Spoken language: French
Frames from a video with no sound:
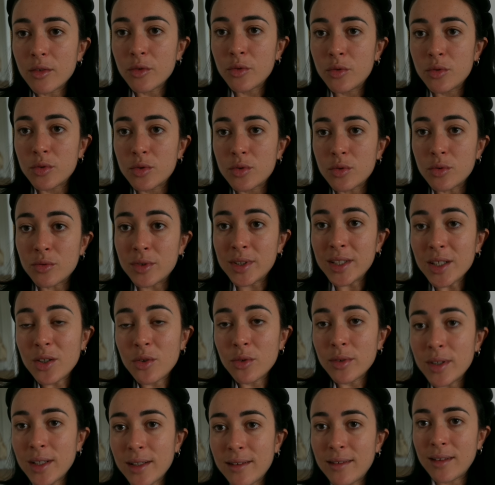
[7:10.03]
de se
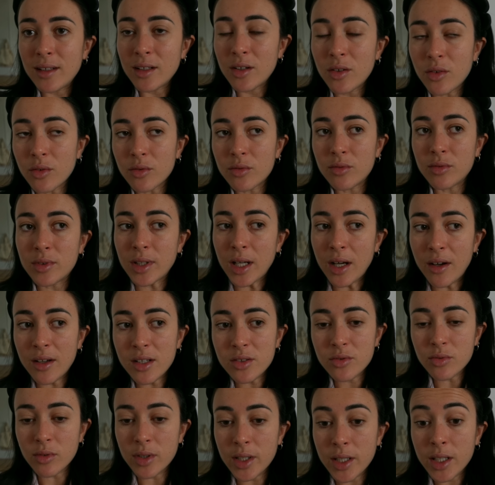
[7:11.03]
déconnecter quand tu travailles
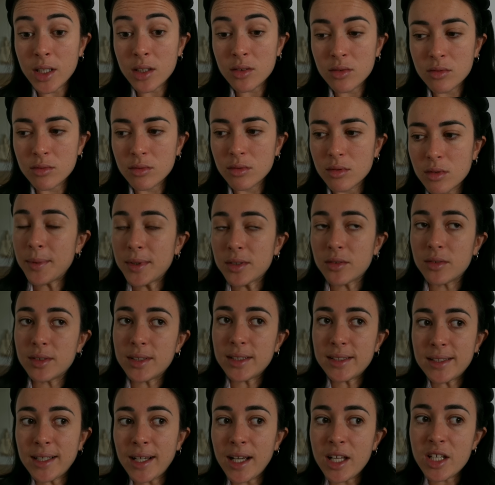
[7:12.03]
sur les réseaux parce que ça
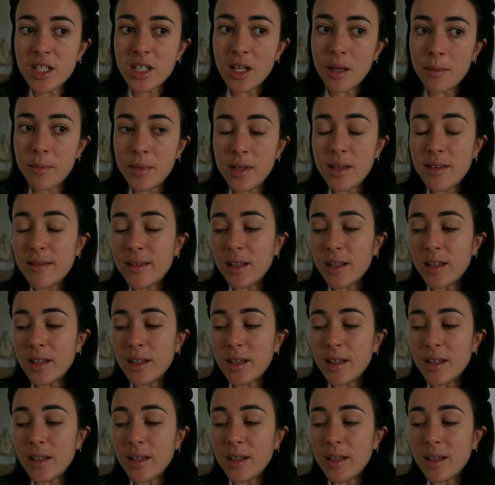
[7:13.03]
s'arrête jamais.